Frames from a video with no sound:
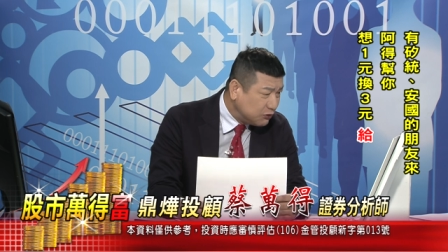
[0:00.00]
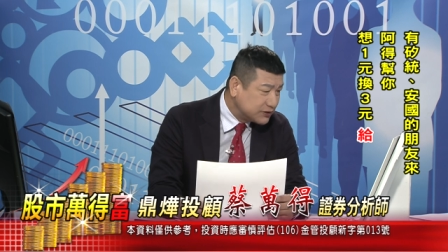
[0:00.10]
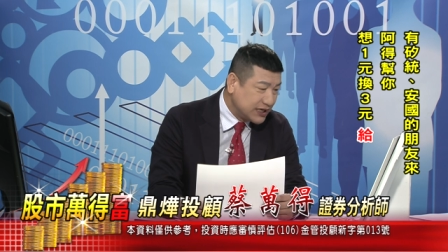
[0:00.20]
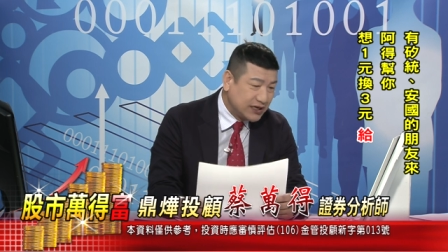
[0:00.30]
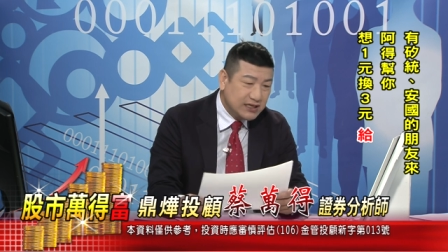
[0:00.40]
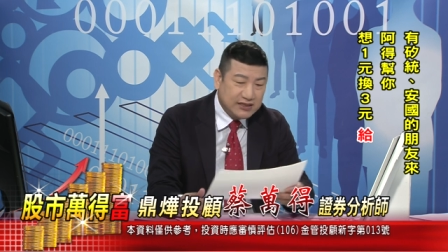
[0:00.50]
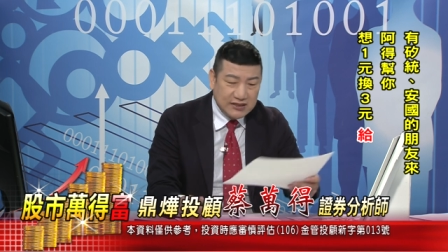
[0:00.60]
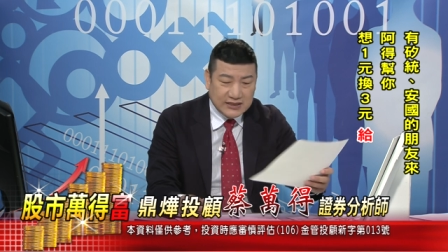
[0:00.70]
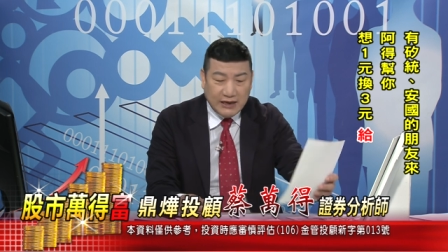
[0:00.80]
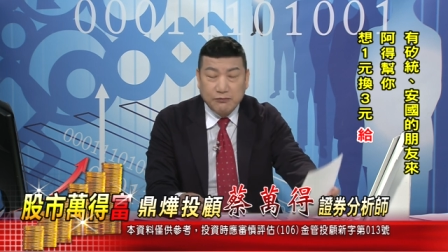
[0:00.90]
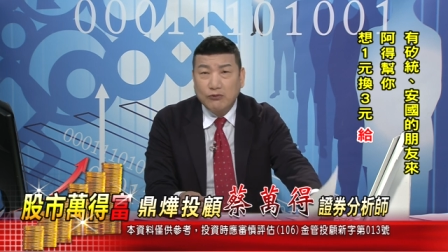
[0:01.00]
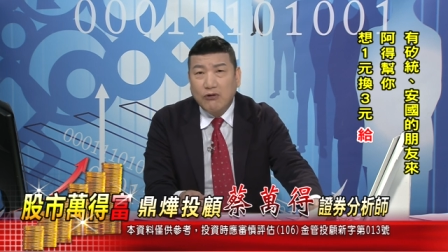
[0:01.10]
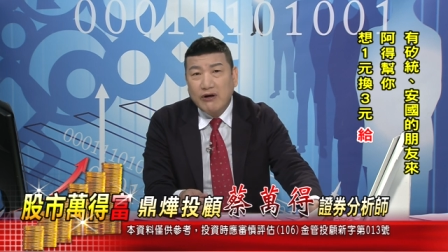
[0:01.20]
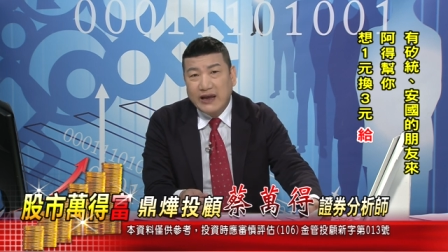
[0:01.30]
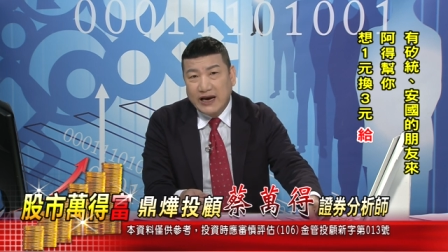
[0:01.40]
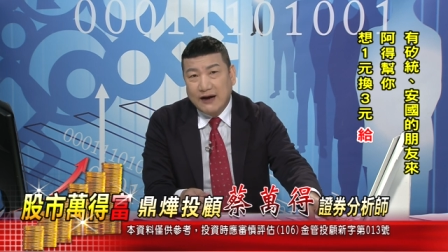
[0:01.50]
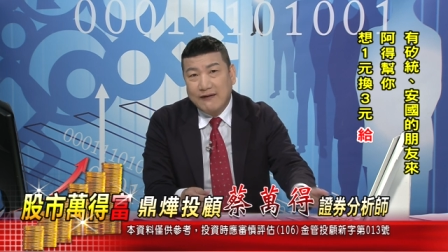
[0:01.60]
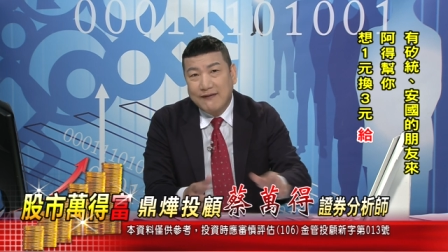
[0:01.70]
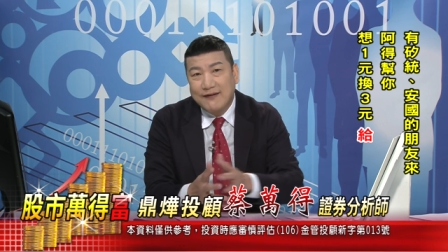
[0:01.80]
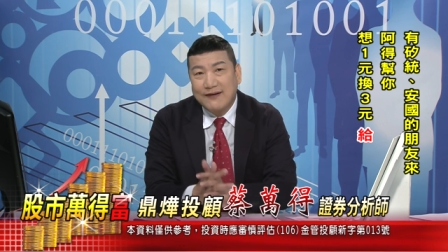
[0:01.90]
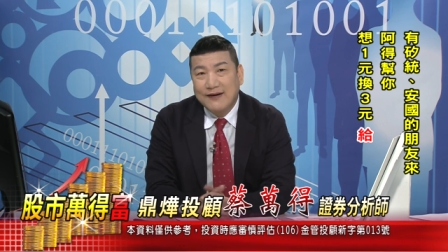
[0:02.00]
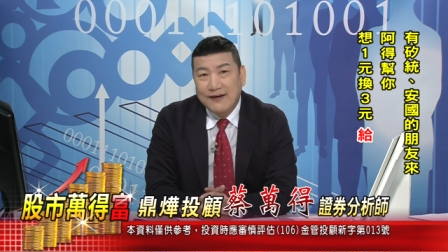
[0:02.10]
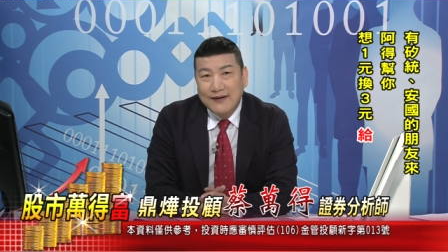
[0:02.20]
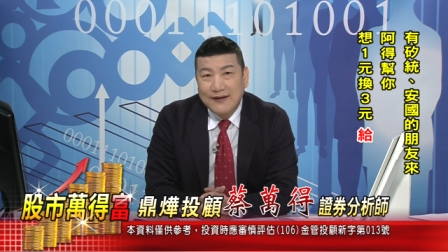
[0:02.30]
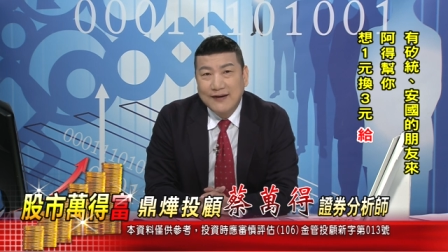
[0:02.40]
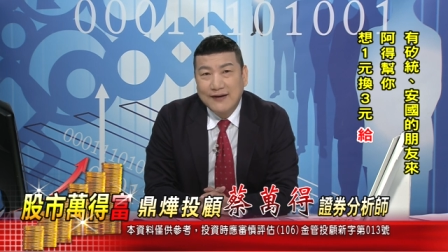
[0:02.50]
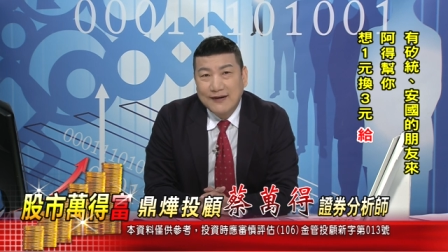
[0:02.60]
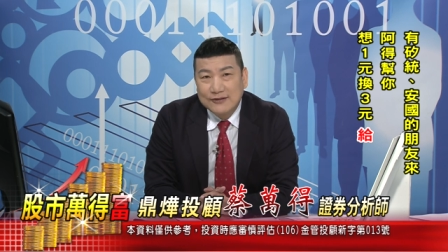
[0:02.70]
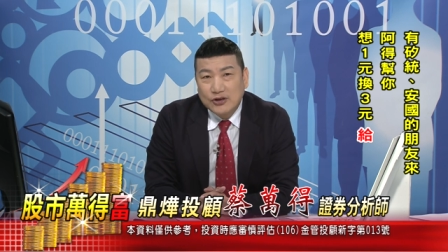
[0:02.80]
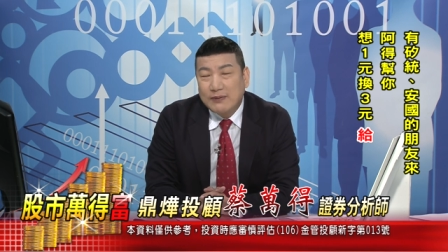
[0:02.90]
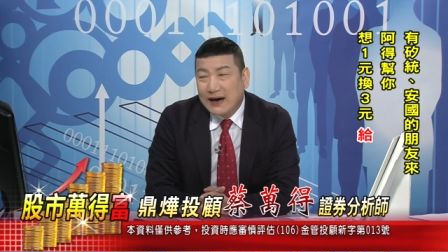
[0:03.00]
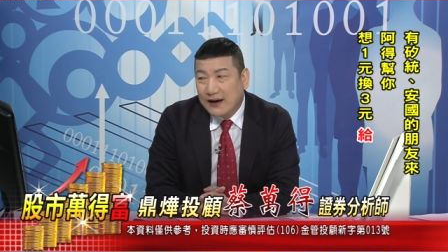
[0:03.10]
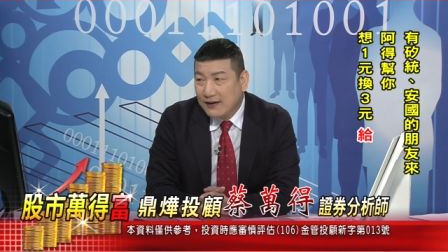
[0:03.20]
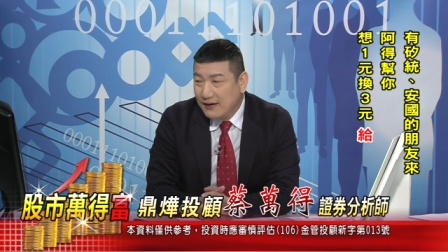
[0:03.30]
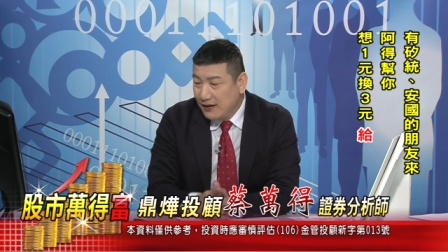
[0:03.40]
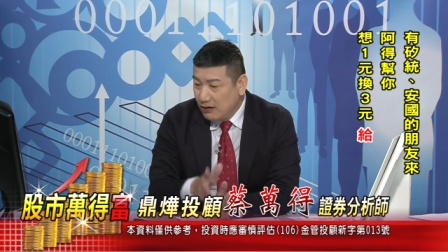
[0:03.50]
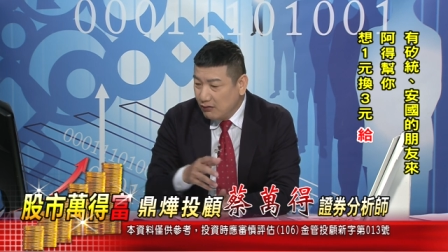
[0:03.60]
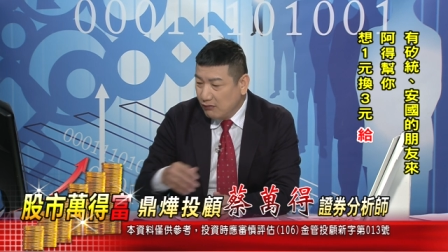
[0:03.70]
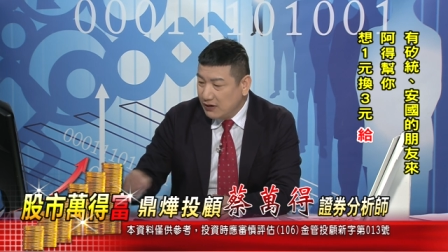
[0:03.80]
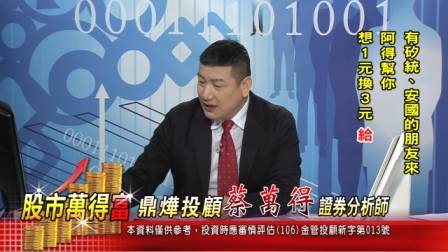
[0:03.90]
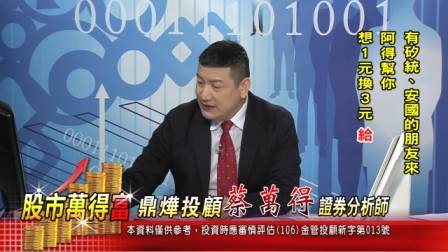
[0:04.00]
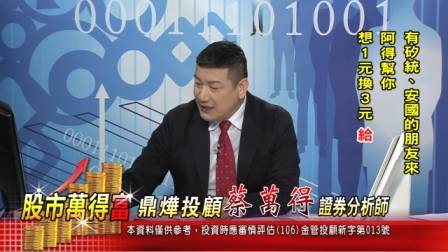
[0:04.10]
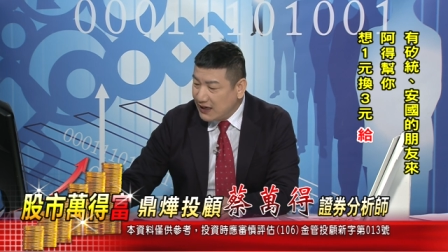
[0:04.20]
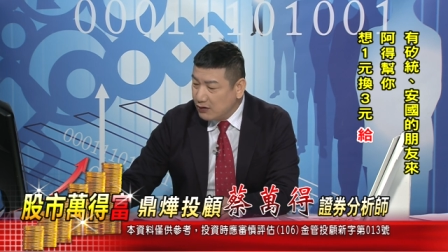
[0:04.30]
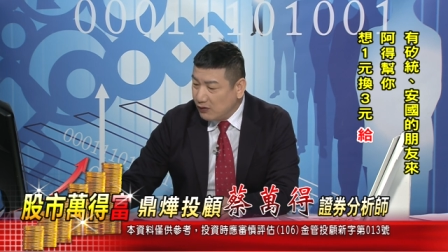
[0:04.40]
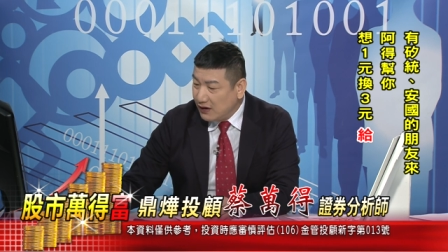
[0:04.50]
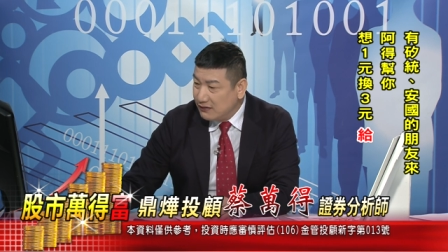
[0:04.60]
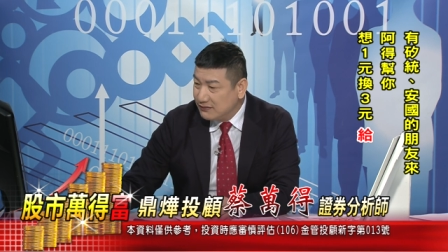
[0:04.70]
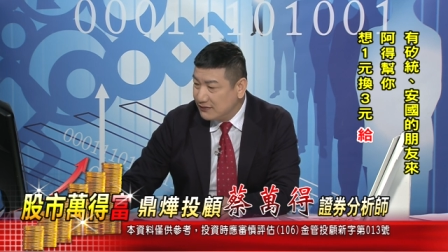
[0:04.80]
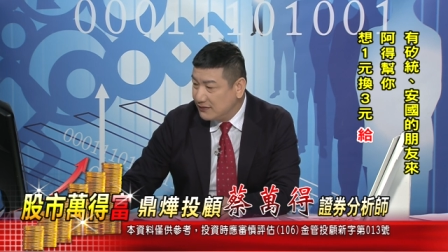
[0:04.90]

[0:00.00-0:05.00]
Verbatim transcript: 跟我讲历史，谁不会啊？对吧？我跟你讲安果